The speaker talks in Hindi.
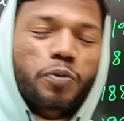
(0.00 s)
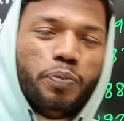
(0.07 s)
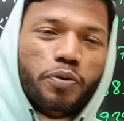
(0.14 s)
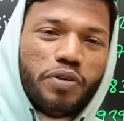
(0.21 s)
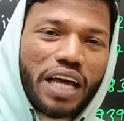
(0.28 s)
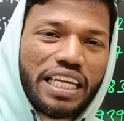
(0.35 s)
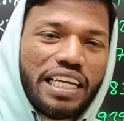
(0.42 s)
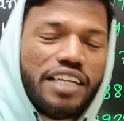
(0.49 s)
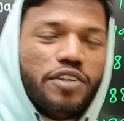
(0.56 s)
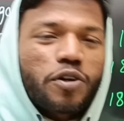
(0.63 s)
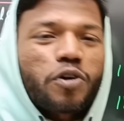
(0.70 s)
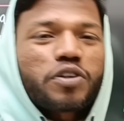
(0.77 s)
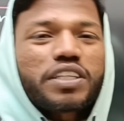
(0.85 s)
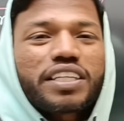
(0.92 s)
वो पुराना
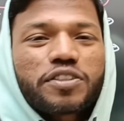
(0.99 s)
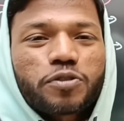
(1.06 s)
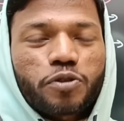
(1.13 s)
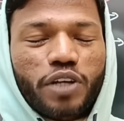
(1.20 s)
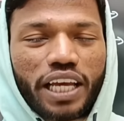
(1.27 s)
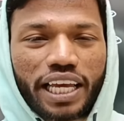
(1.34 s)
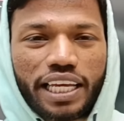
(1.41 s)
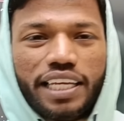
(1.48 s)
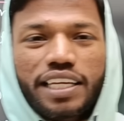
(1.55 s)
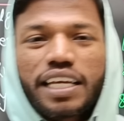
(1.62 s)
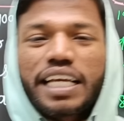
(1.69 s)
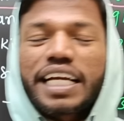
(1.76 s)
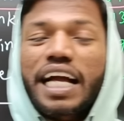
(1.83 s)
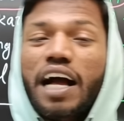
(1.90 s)
डॉक्टर जो है
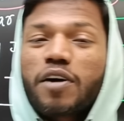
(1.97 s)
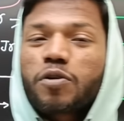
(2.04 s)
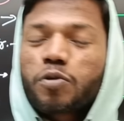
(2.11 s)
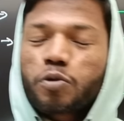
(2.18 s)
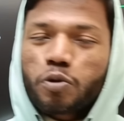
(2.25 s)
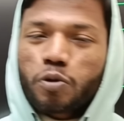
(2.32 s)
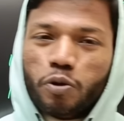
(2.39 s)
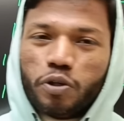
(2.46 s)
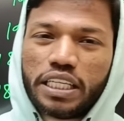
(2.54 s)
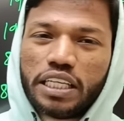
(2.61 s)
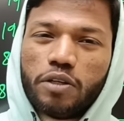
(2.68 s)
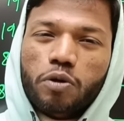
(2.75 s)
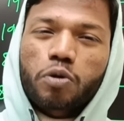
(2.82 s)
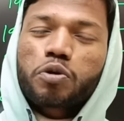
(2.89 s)
का उ लोग
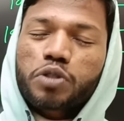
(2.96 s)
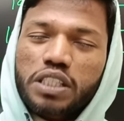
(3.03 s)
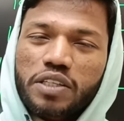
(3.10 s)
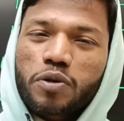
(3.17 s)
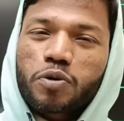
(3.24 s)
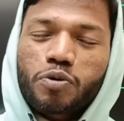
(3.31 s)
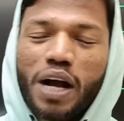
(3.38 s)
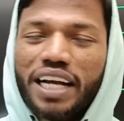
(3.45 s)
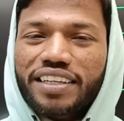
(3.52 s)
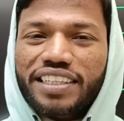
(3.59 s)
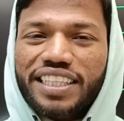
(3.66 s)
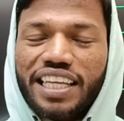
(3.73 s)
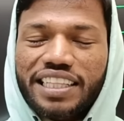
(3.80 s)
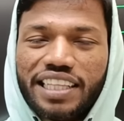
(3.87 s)
के हुस्न हुआ
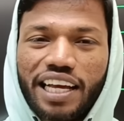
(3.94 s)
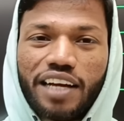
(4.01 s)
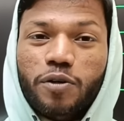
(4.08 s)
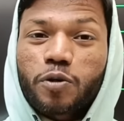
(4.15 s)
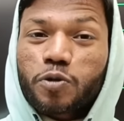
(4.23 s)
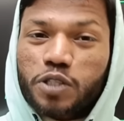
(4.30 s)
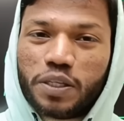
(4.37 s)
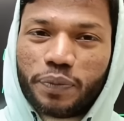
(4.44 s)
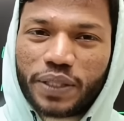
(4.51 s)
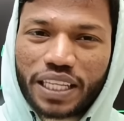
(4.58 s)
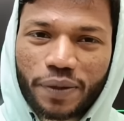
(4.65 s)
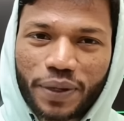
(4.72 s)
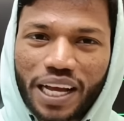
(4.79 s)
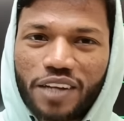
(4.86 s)
करता था हुस्न
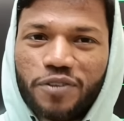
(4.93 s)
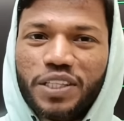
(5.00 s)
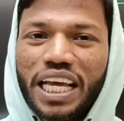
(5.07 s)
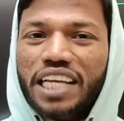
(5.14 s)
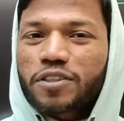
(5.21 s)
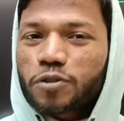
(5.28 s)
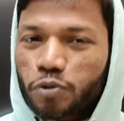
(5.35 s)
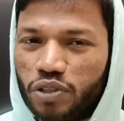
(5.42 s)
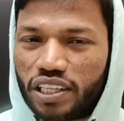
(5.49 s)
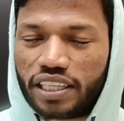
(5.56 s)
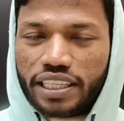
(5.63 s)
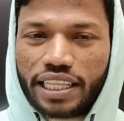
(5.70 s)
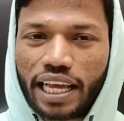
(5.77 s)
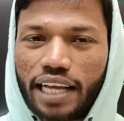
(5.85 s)
मतलब का होता है
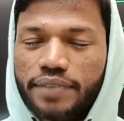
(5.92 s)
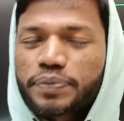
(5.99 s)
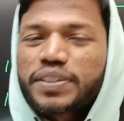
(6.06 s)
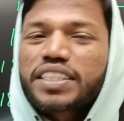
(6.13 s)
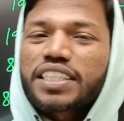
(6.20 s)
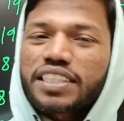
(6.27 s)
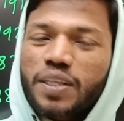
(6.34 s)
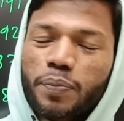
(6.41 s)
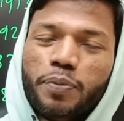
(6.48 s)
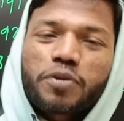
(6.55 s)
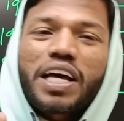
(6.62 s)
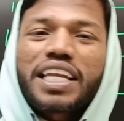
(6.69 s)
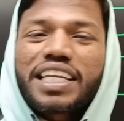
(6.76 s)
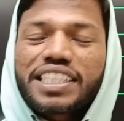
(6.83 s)
सुंदरता तब तो
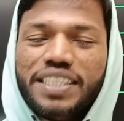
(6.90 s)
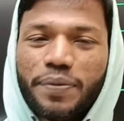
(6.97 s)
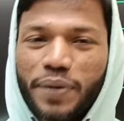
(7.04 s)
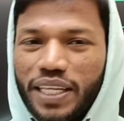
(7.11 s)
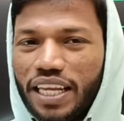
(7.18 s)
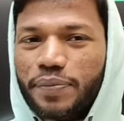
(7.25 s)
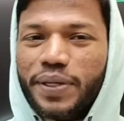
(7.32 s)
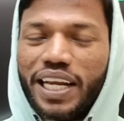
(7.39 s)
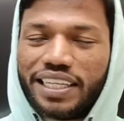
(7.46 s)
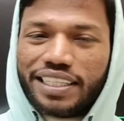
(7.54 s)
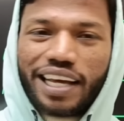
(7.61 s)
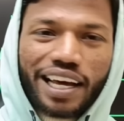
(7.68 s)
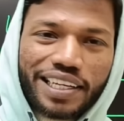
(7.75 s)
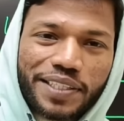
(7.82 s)
पुराना ज़माना में
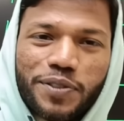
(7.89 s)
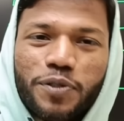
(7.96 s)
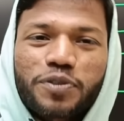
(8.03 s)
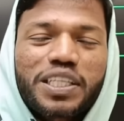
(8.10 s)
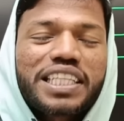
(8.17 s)
अठारह